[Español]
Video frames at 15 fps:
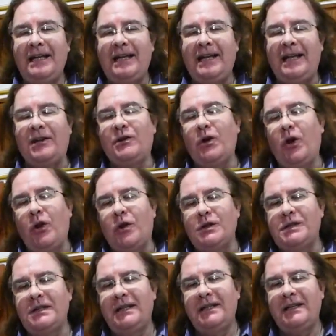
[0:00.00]
que
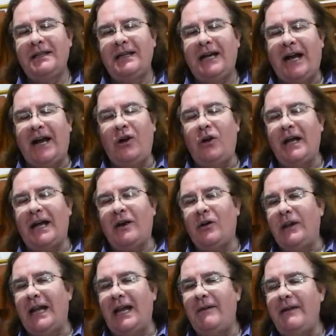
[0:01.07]
todos a lo largo
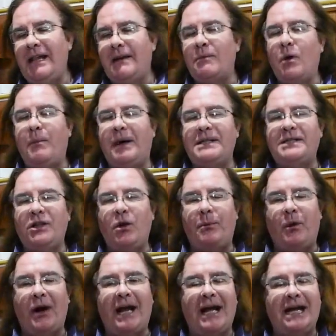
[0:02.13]
de la vida hemos pasado
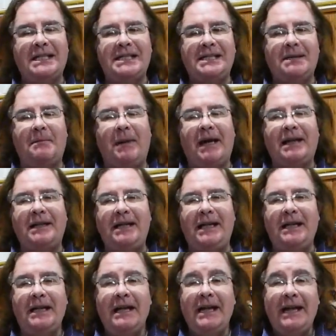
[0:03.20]
por la calle San
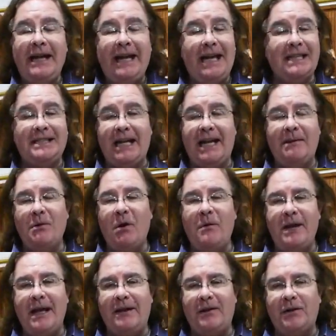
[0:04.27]
Martín y la seguimos
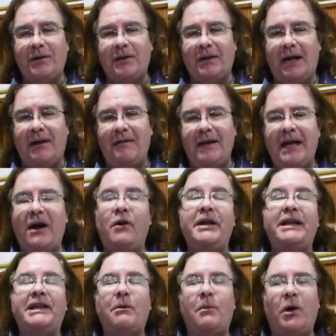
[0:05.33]
viendo todavía, hoy
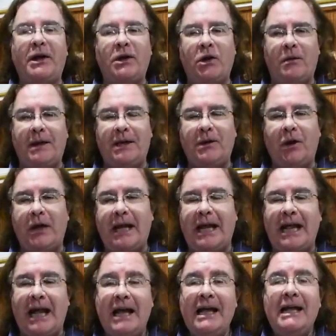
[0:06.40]
está un poquito
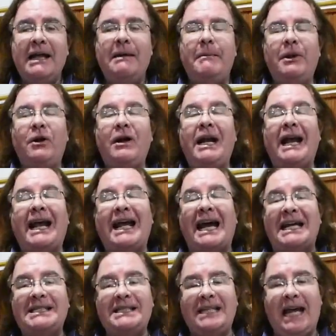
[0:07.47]
abandonada, pero era la
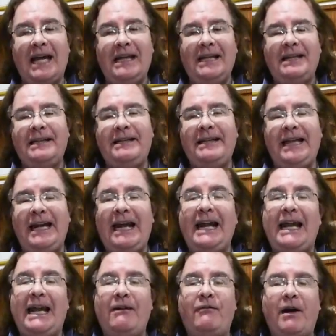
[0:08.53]
casa de
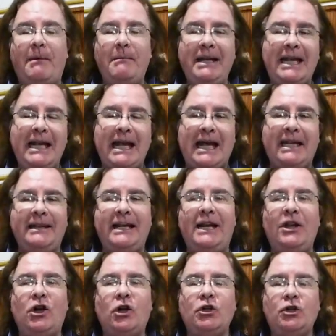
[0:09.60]
la familia
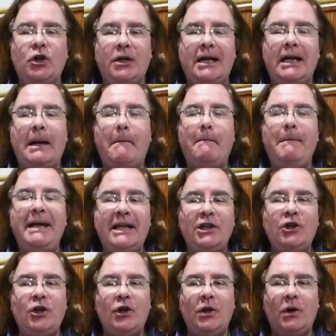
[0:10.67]
del doctor
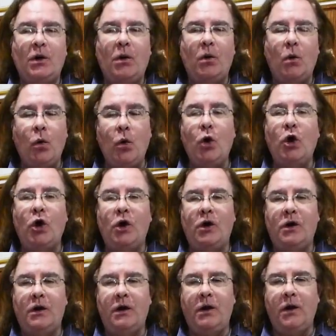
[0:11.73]
Víctor Hugo
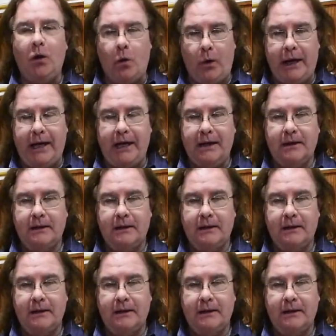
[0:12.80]
Luque.